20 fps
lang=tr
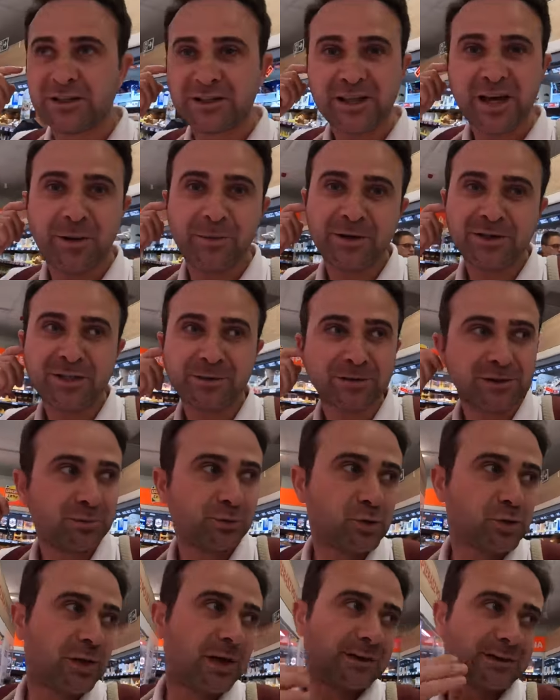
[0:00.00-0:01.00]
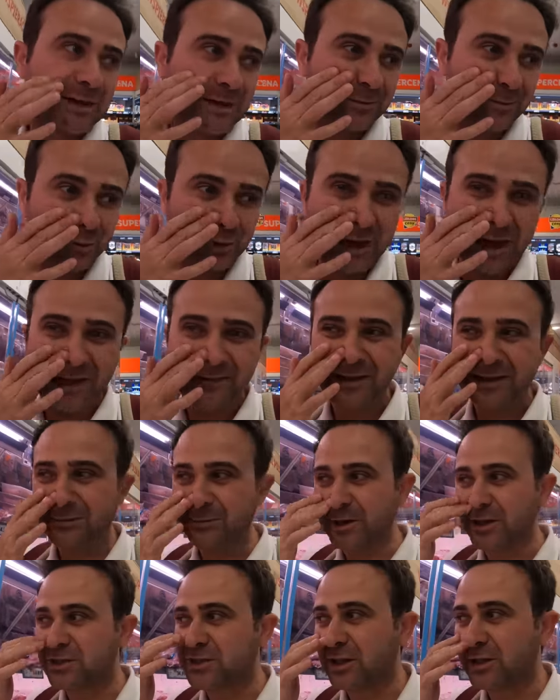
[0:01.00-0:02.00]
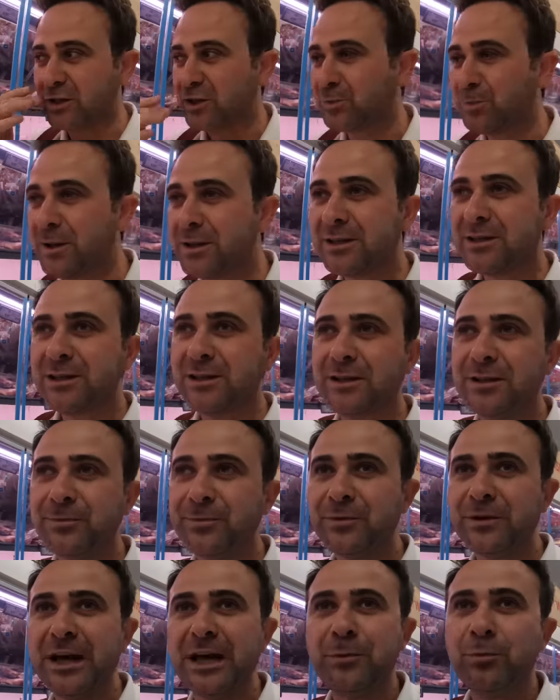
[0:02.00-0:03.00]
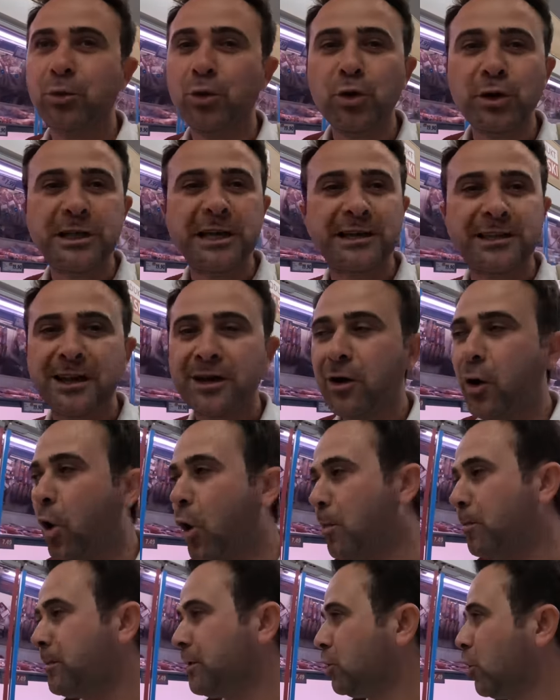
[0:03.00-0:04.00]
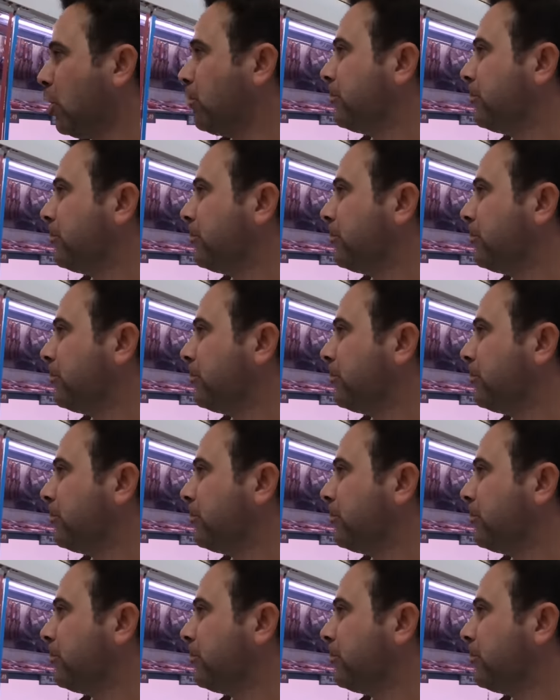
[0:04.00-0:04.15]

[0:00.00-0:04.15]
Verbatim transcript: İşte amacımız bu zaten. Bunu anlatmaya çalışmak. Yani bu ülkede 10 bin,